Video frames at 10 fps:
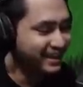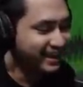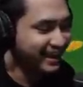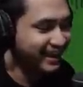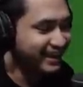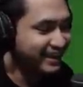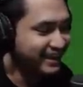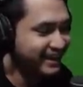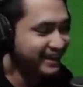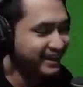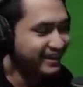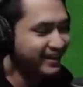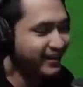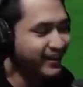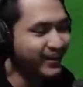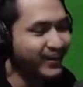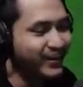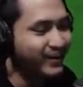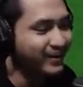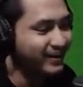eh, eh, eh,
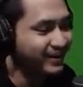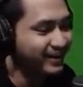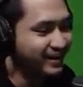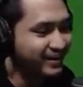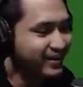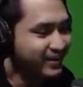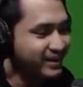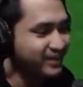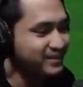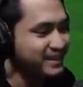eh kok dia bisa